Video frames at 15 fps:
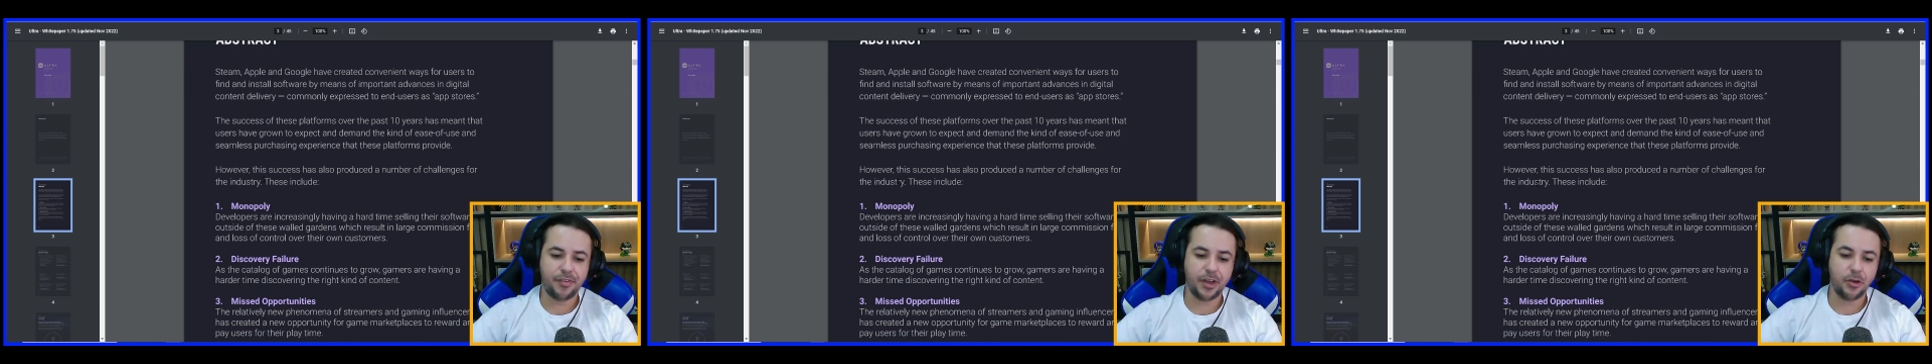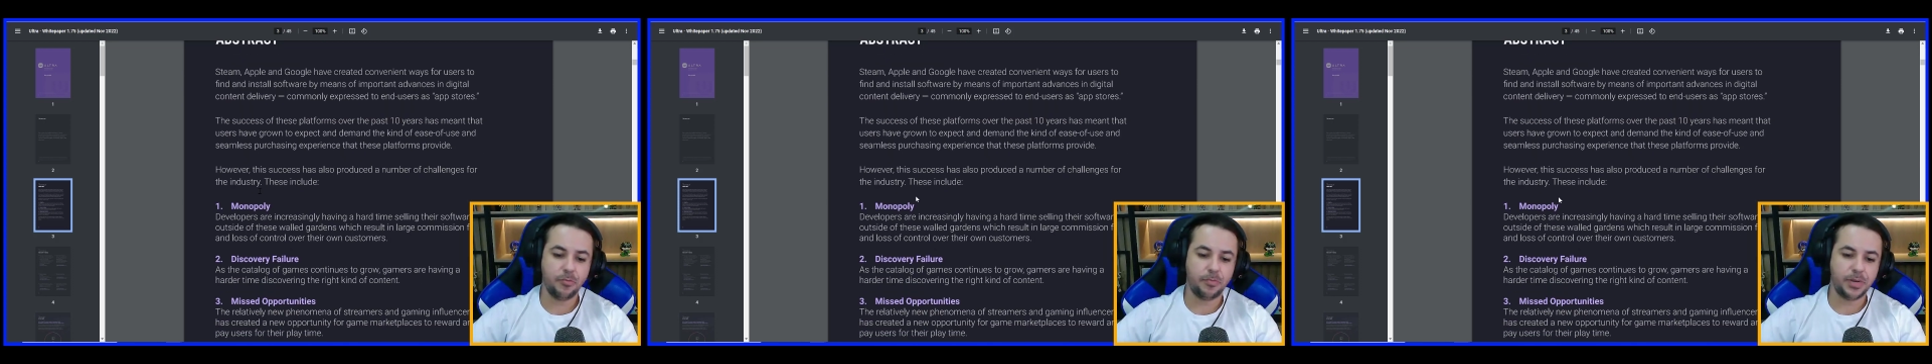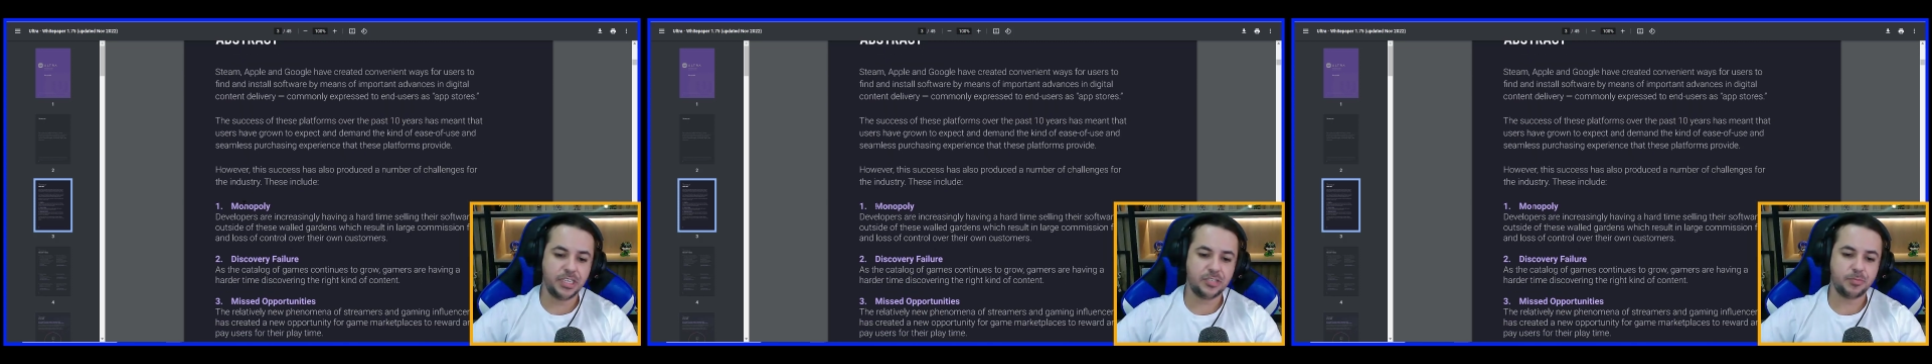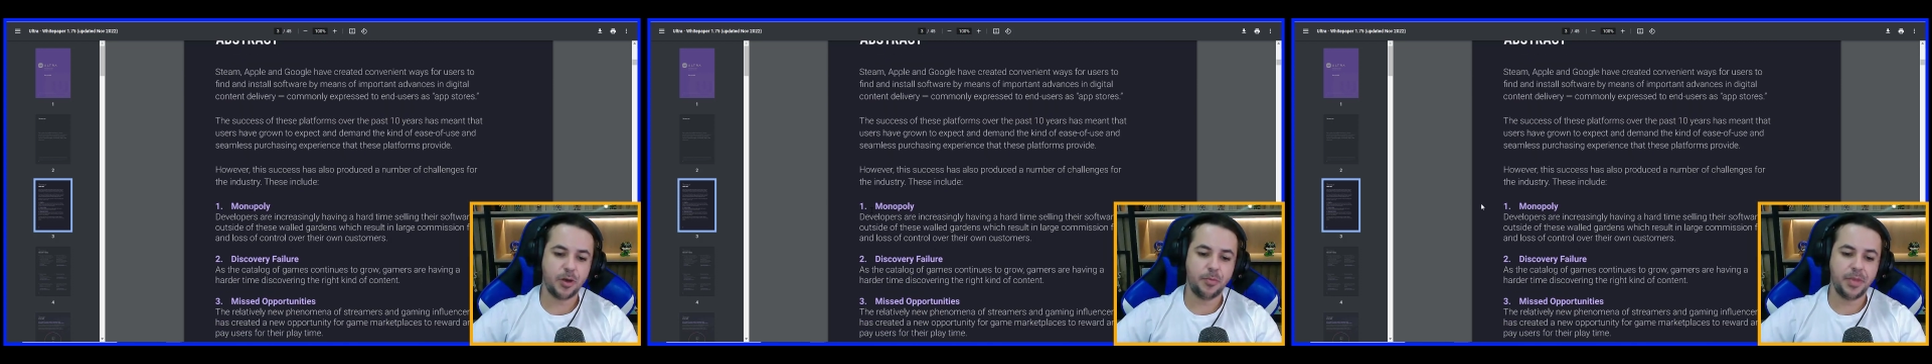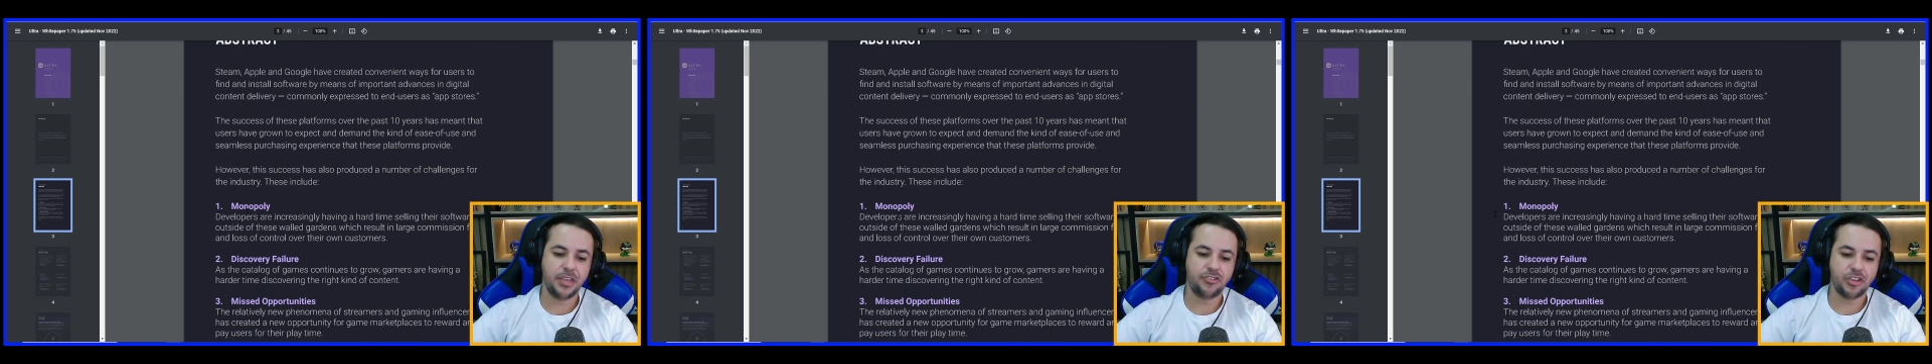falam
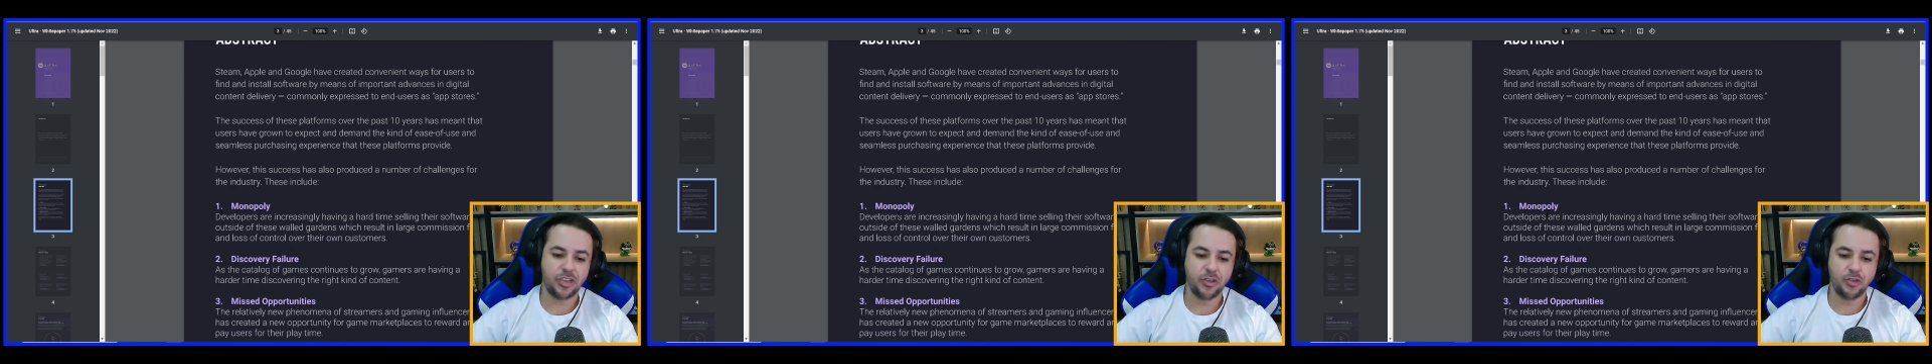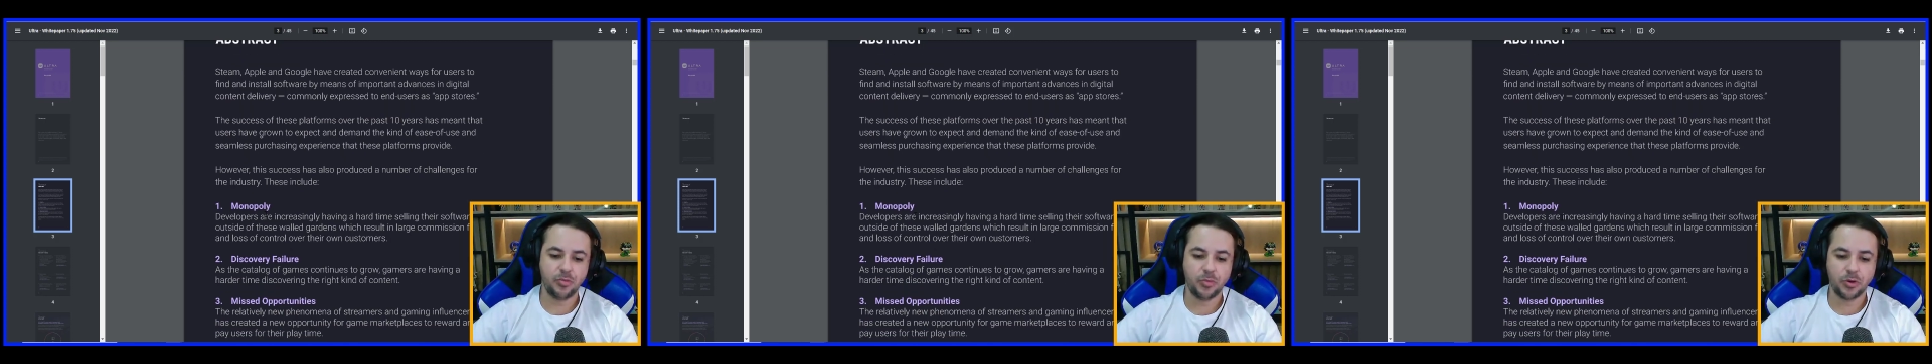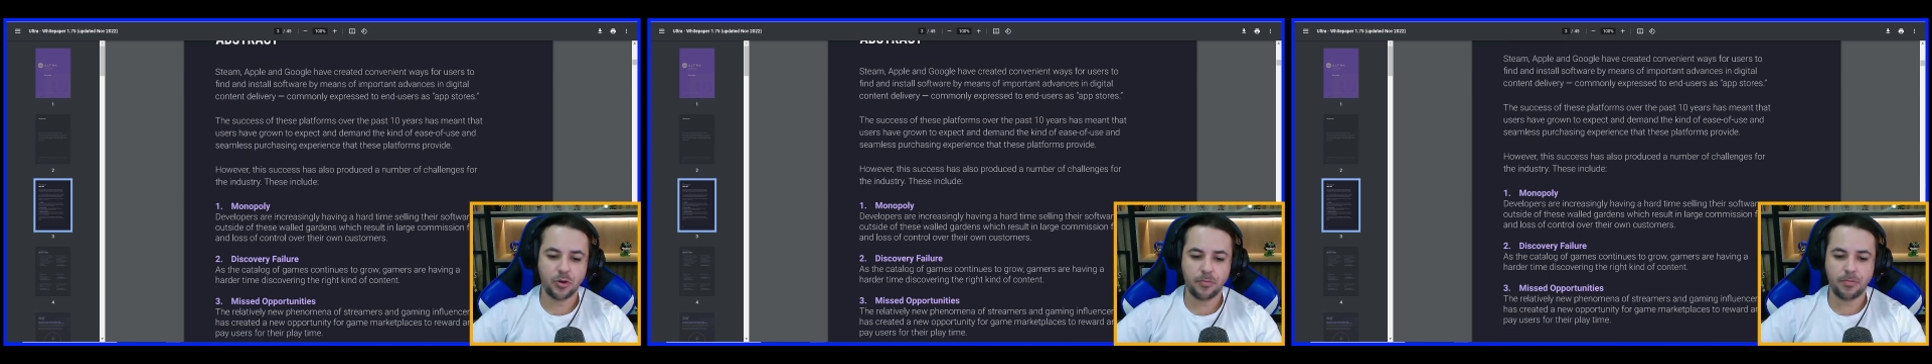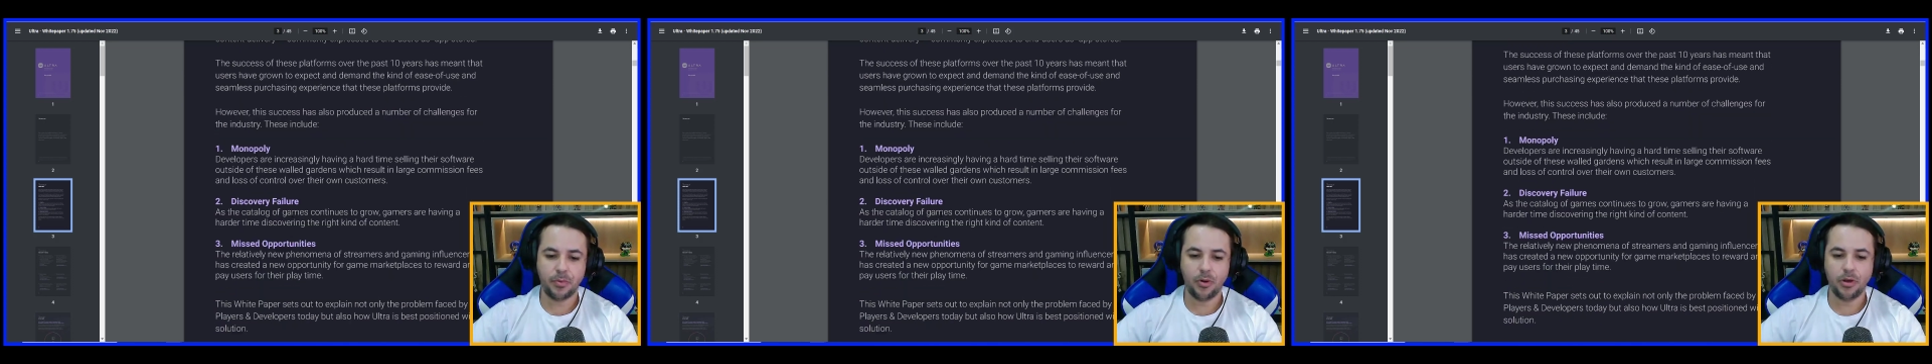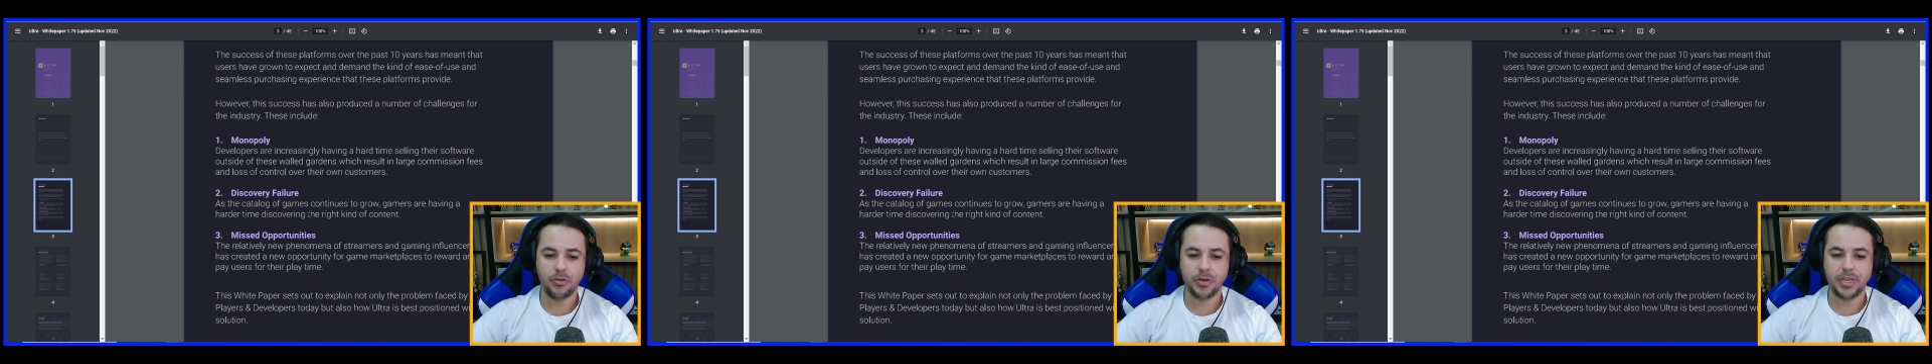principalmente aqui do
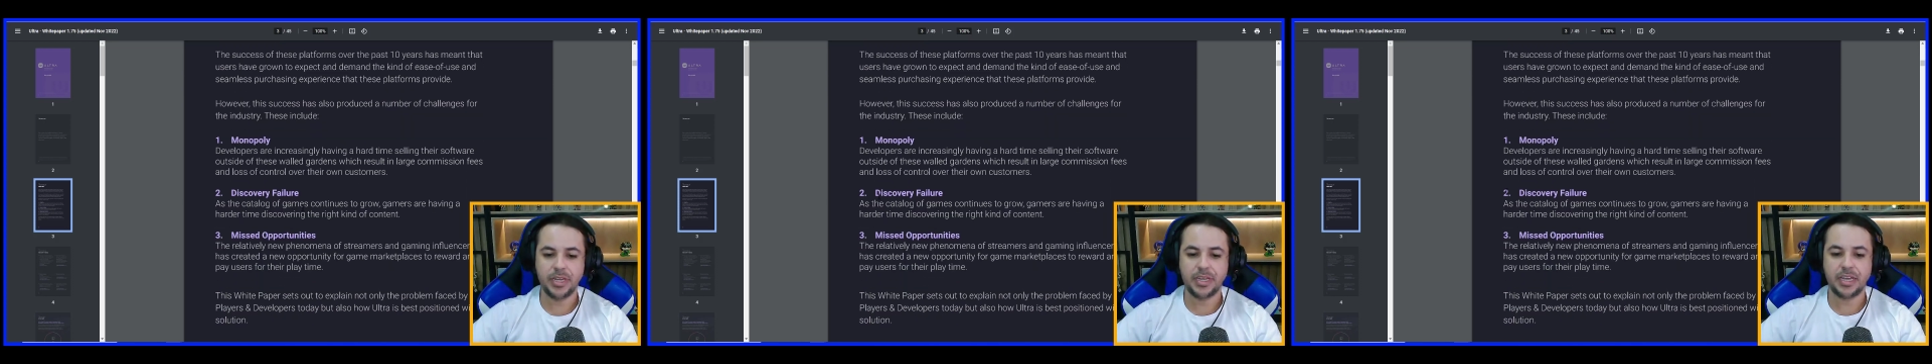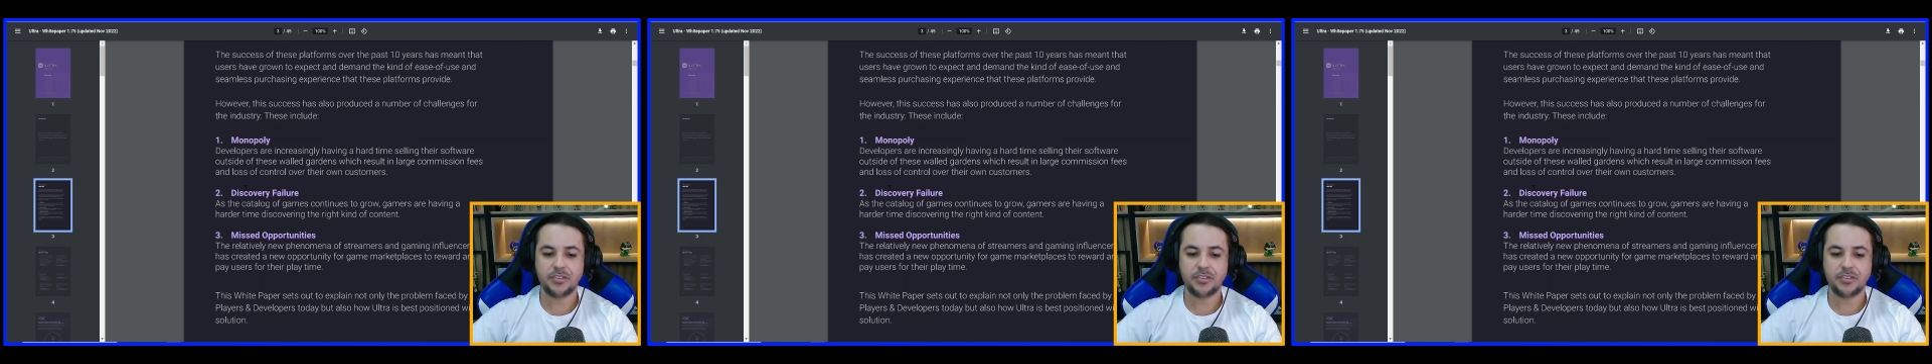monopólio, né?